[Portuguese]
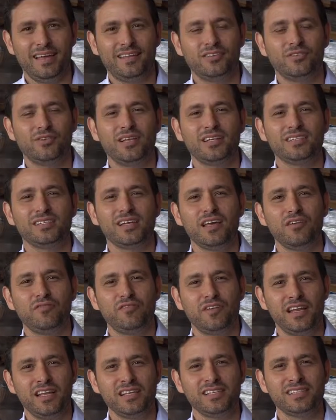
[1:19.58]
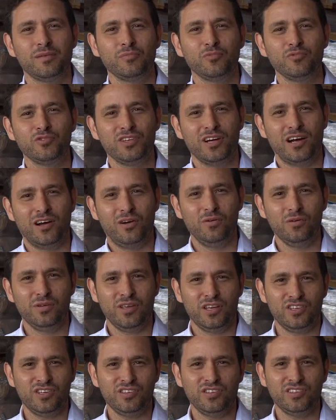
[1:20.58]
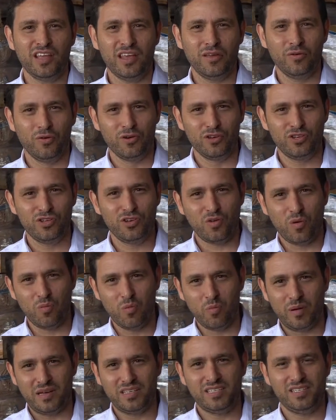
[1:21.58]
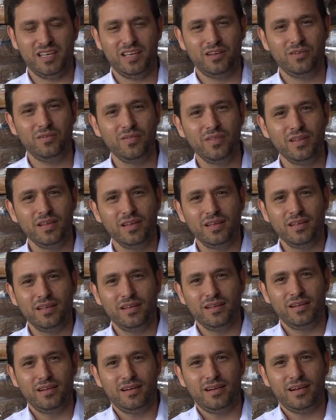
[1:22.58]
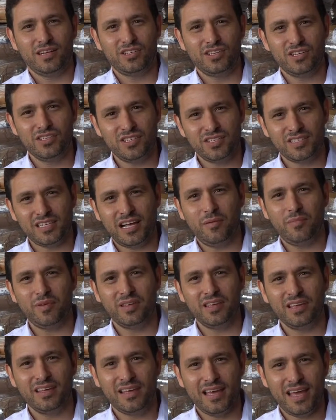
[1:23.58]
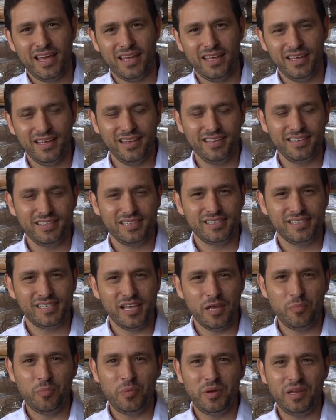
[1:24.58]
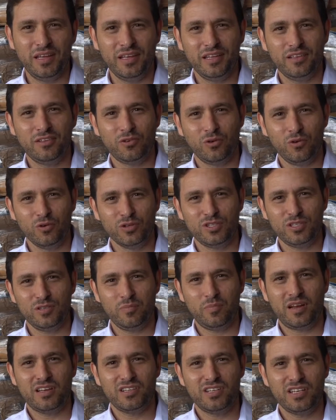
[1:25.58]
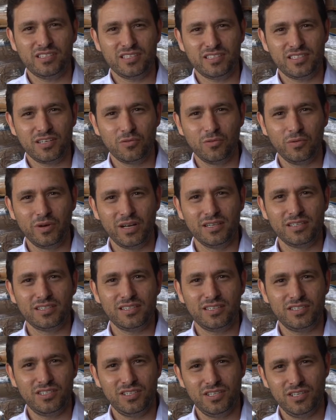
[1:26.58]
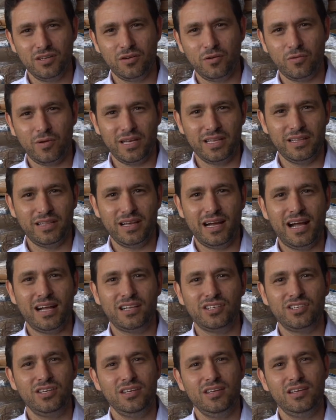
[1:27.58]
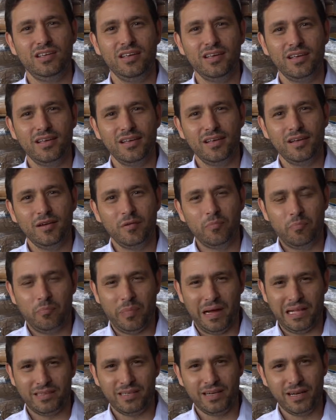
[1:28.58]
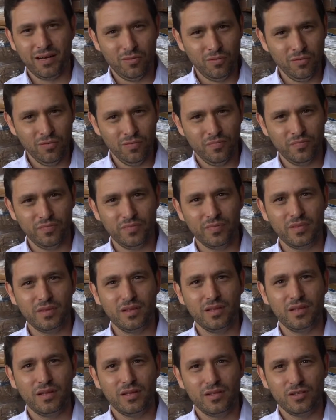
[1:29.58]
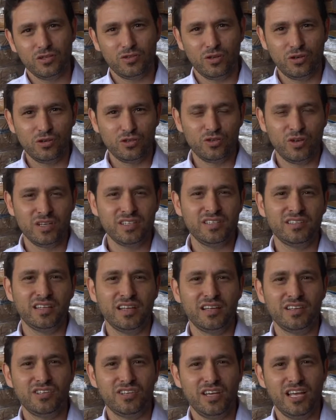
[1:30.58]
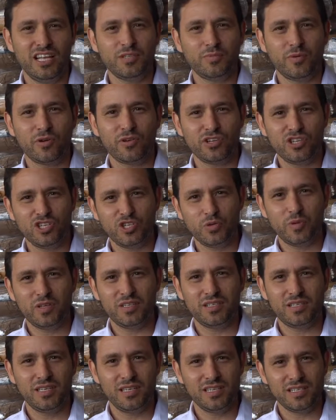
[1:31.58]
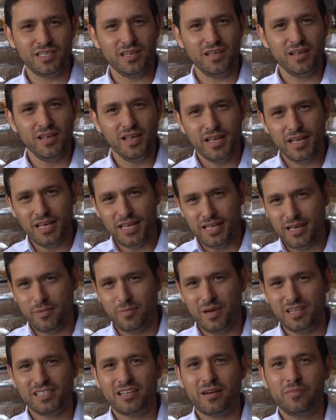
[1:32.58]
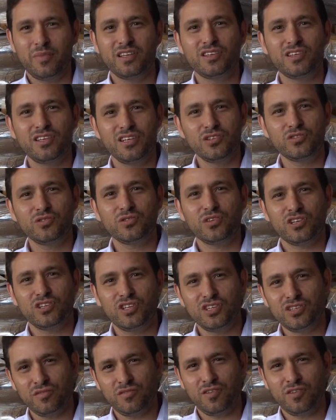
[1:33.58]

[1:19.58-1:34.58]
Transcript: é toda essa referência mundial que a gente tem hoje como parceiro. A gente sabe que Kerry sempre trouxe para a gente a segurança de qualidade, padrão, soluções inteligentes para o que a gente precisa e é basicamente isso que a gente